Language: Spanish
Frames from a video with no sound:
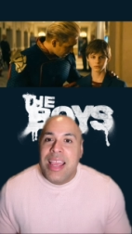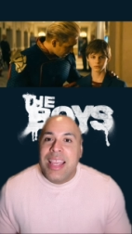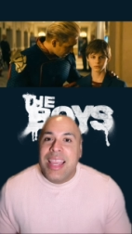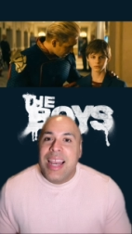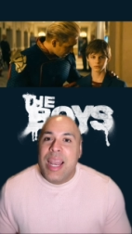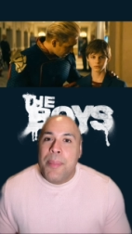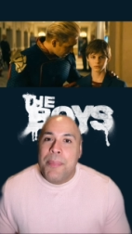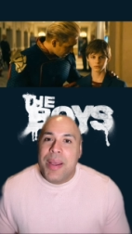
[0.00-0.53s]

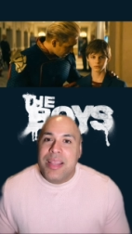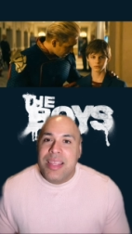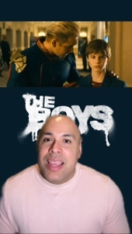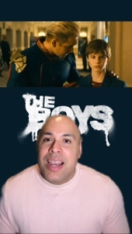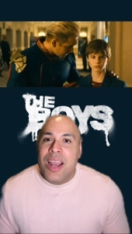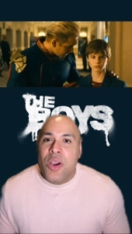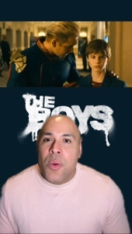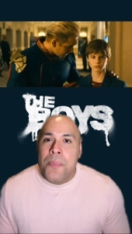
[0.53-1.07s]
que la empatía
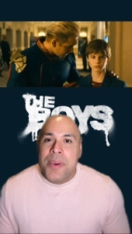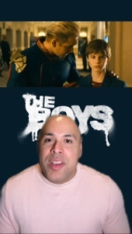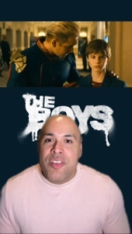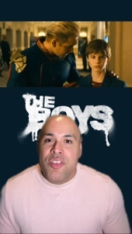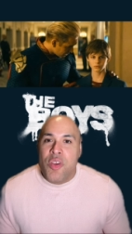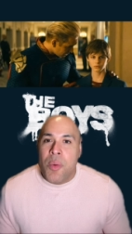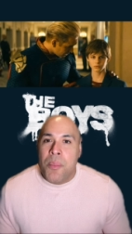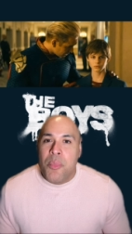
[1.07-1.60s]
y la
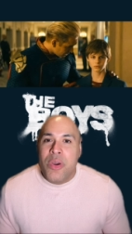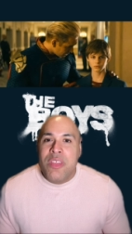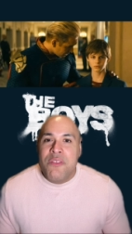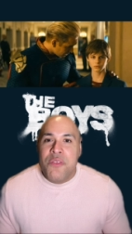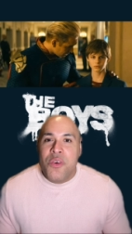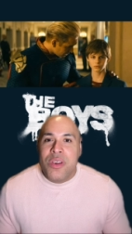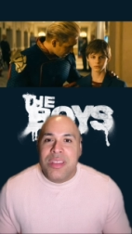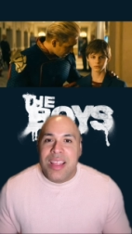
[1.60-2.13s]
comprensión pueden
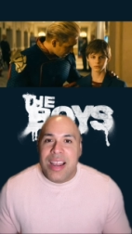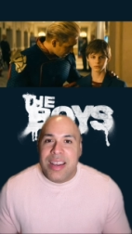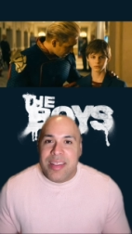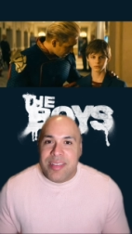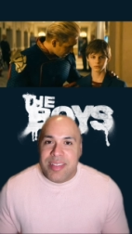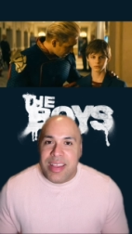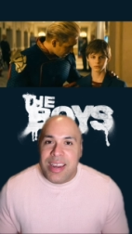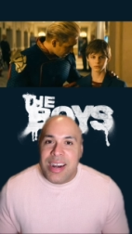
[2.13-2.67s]

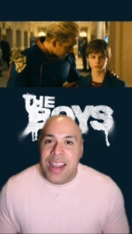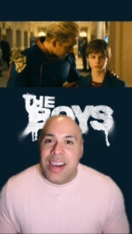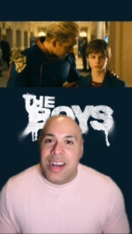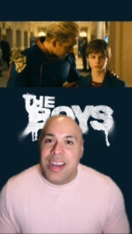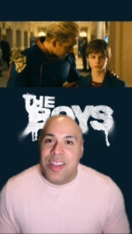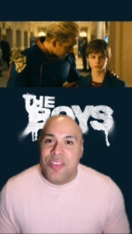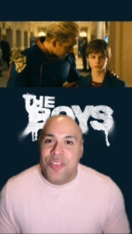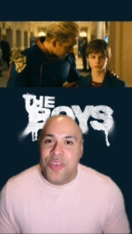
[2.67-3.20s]
fortalecer las
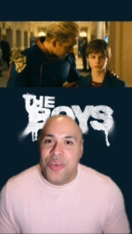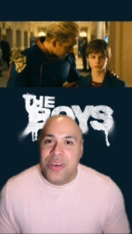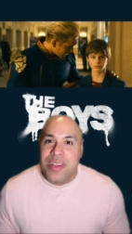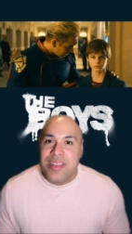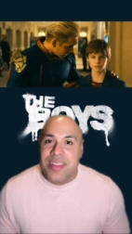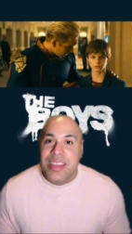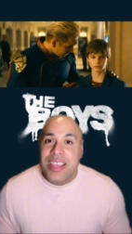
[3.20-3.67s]
relaciones,